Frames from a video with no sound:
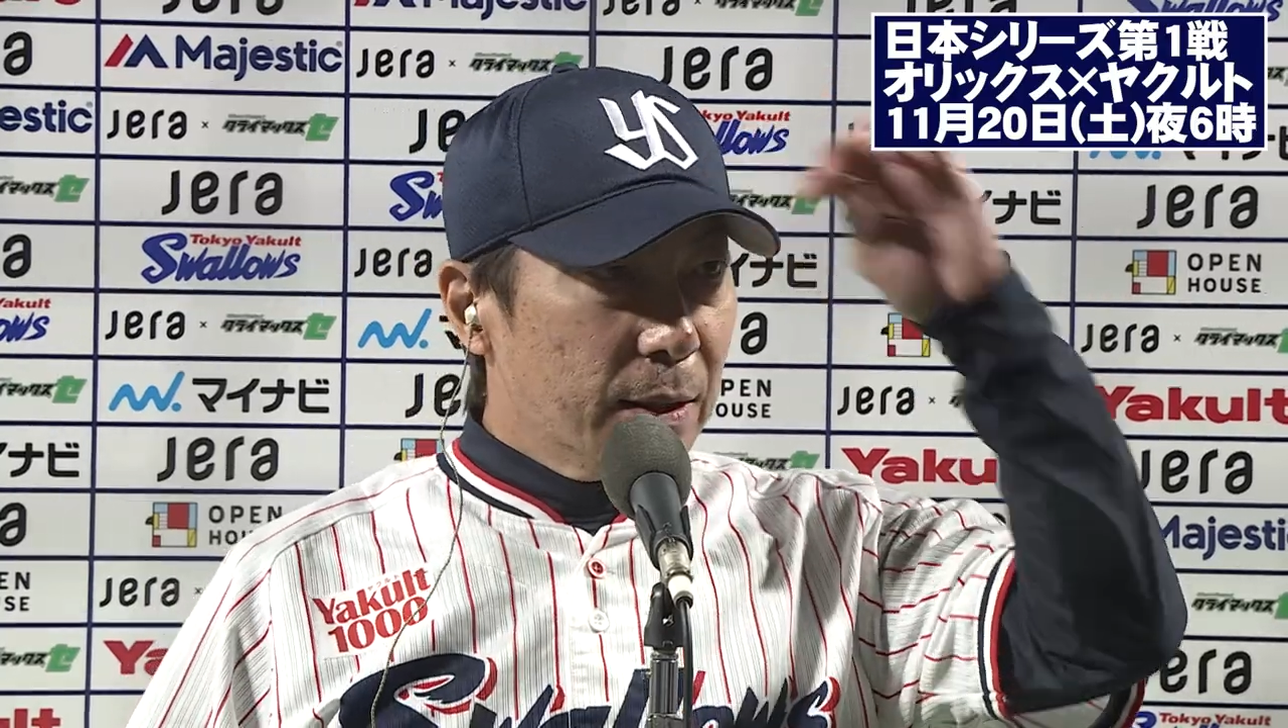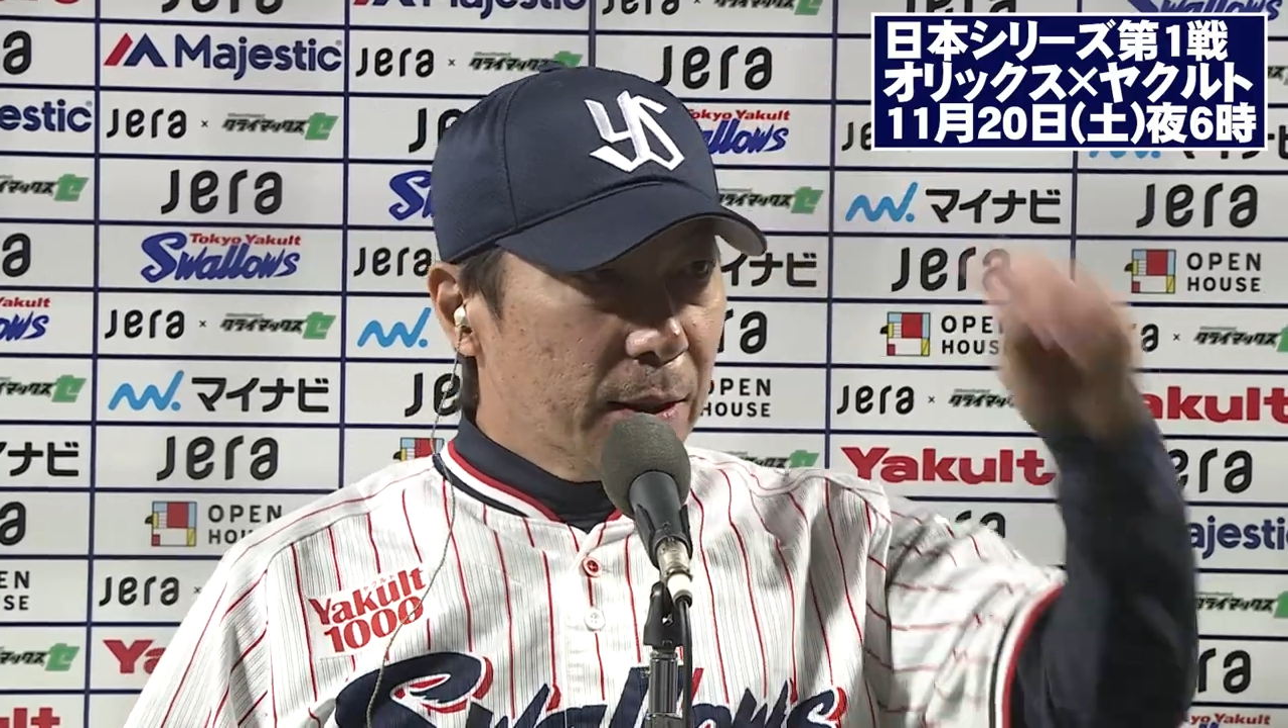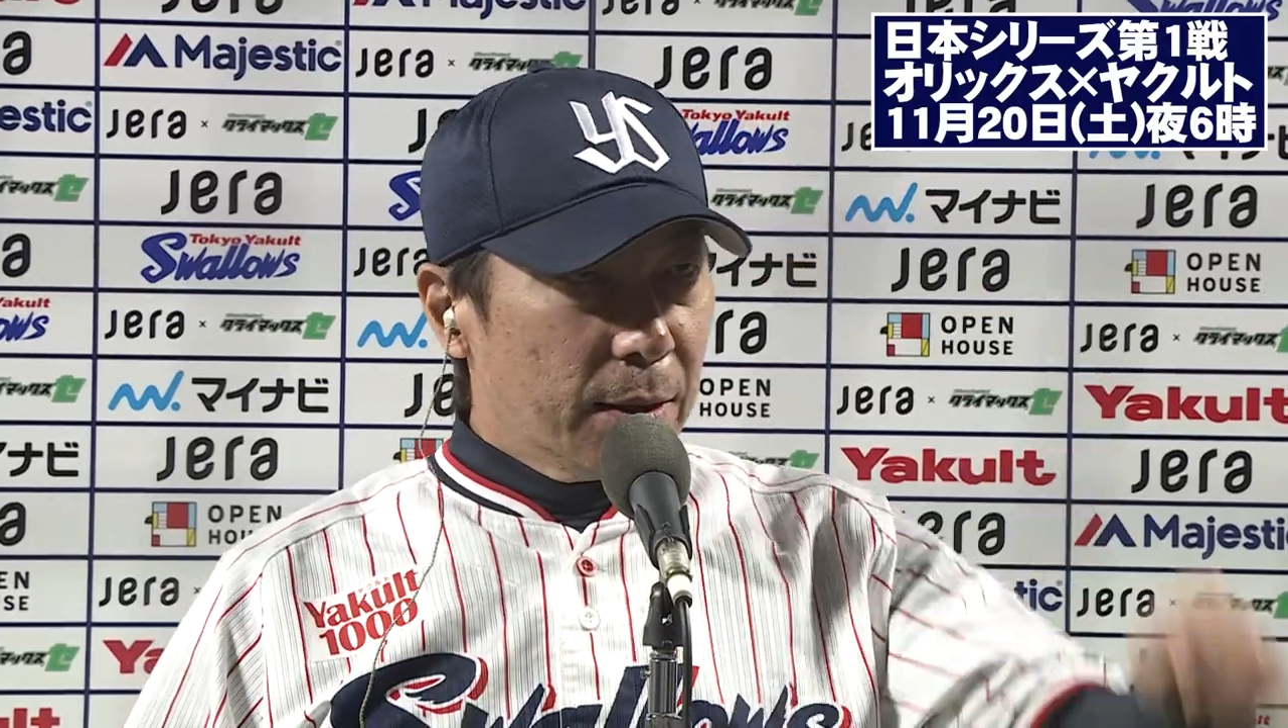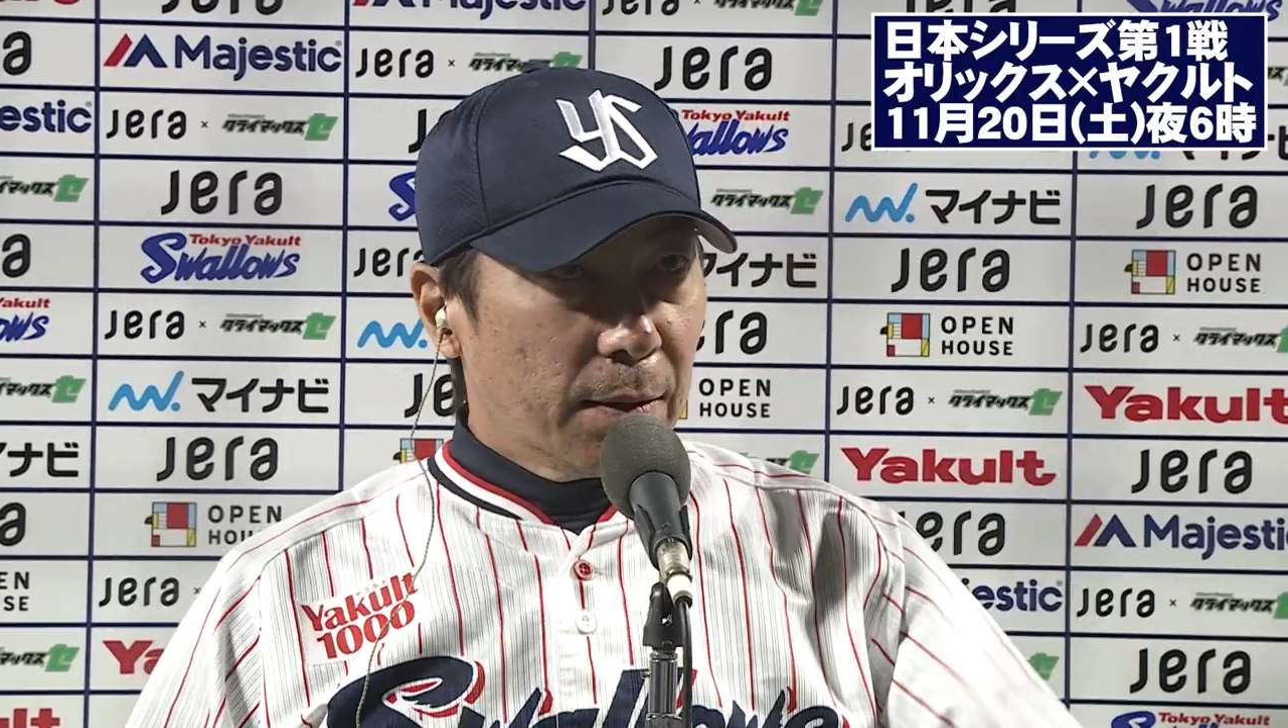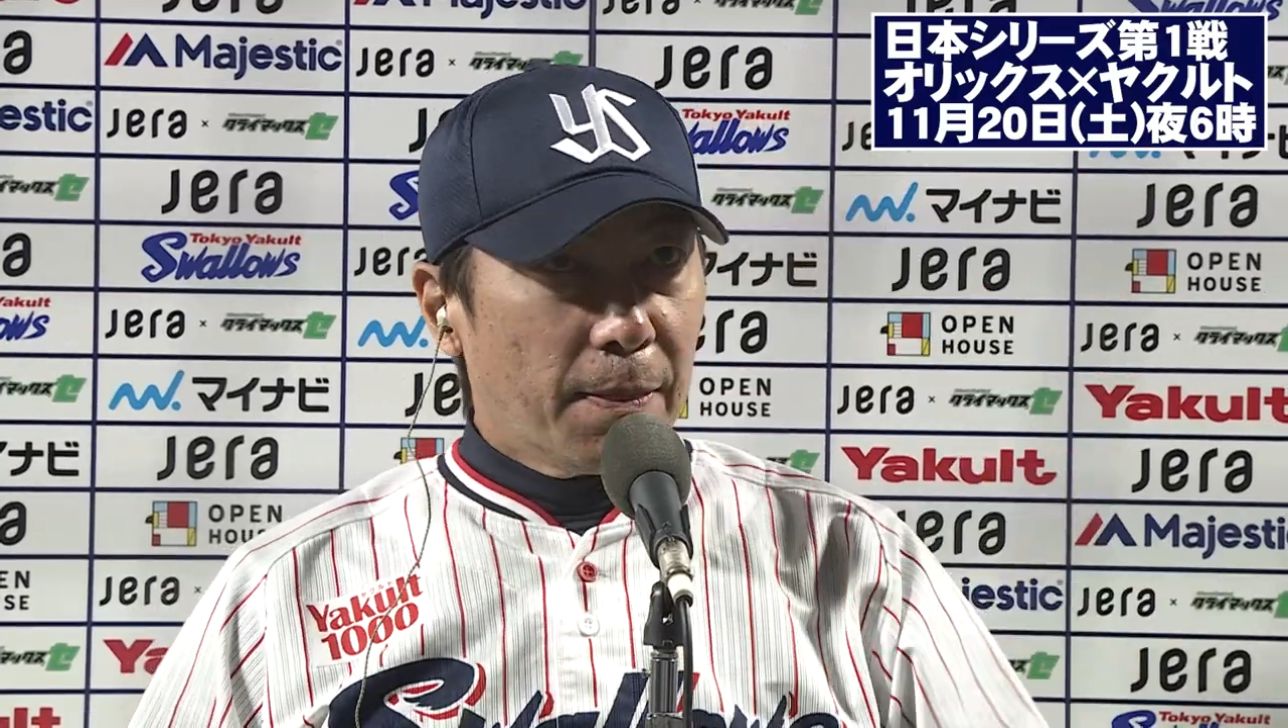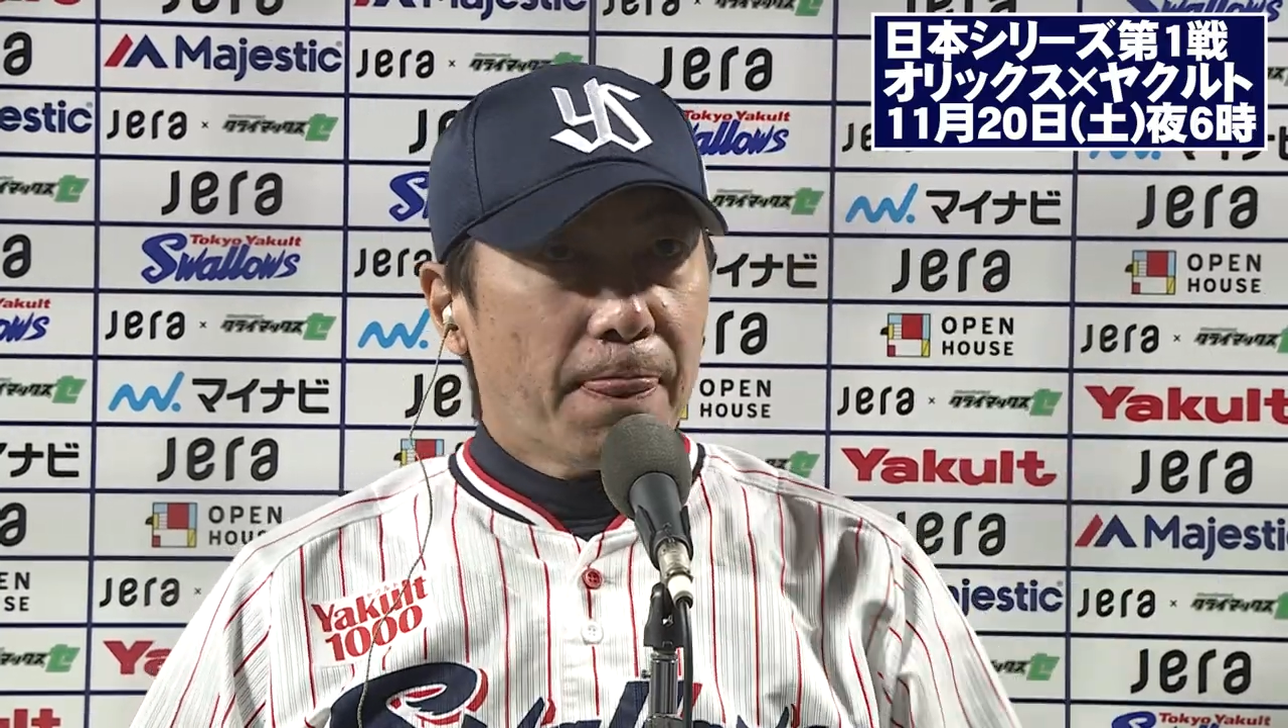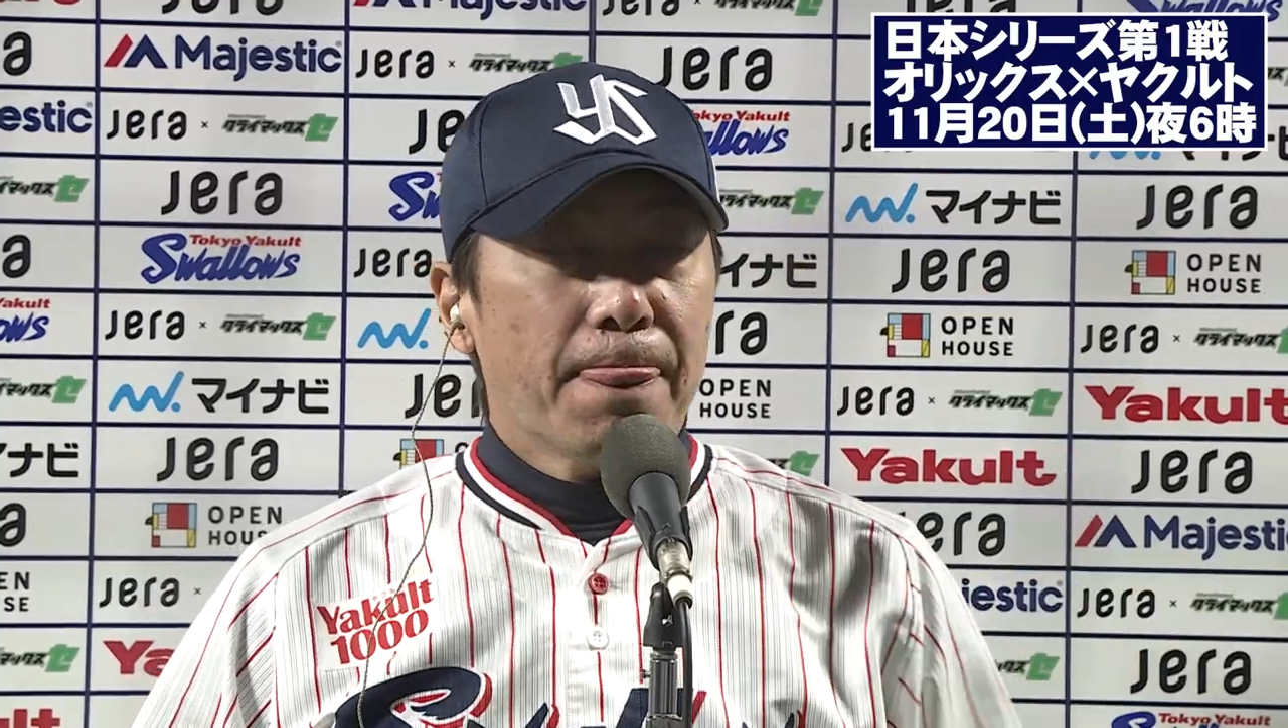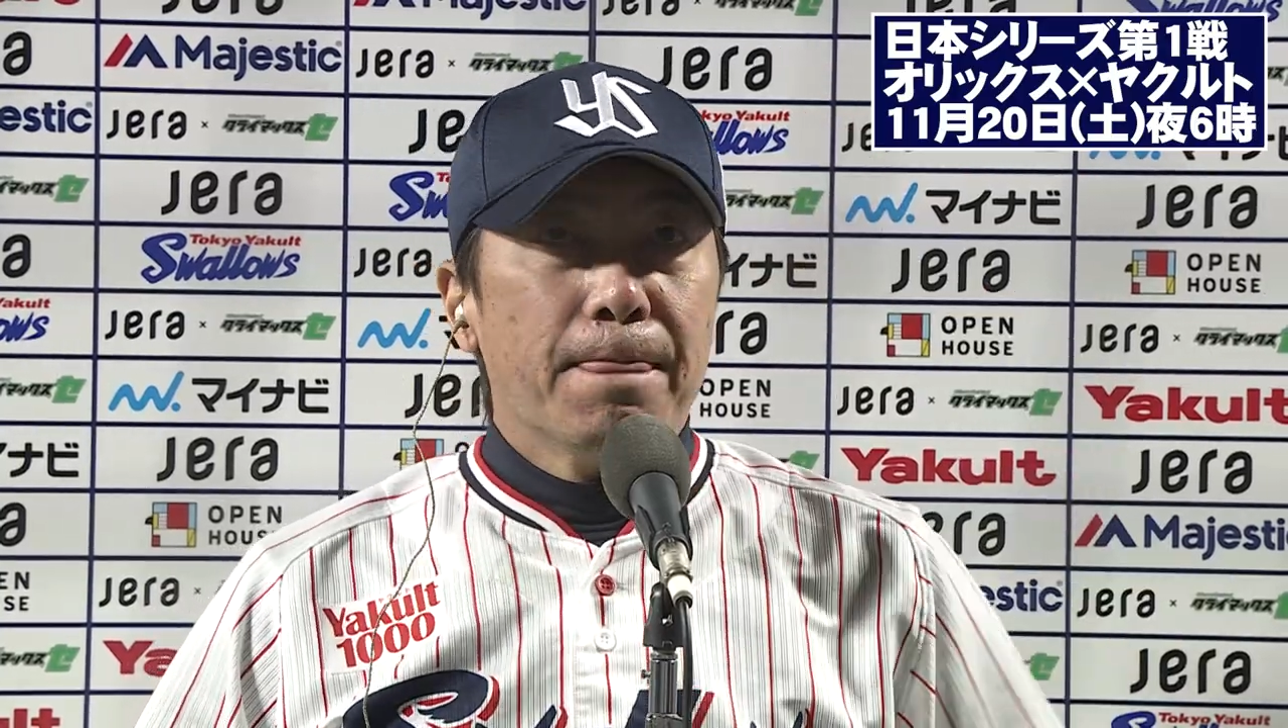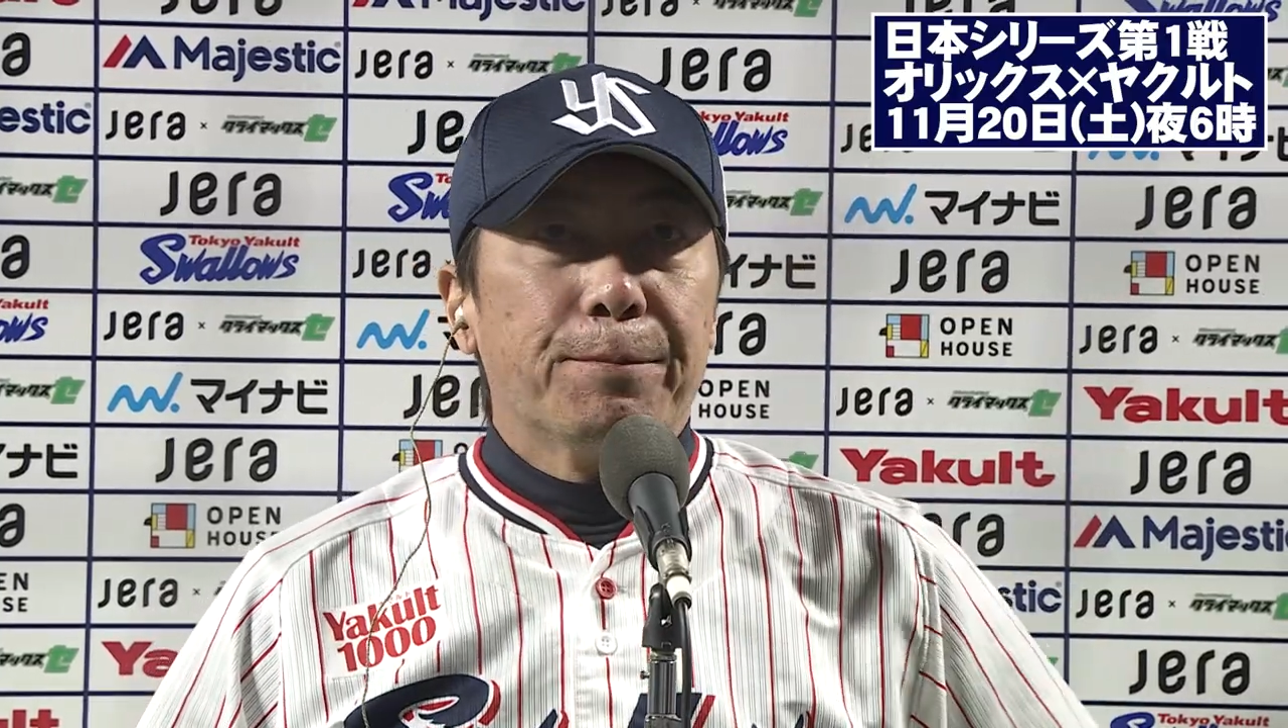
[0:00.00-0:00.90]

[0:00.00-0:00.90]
監督おめでとうご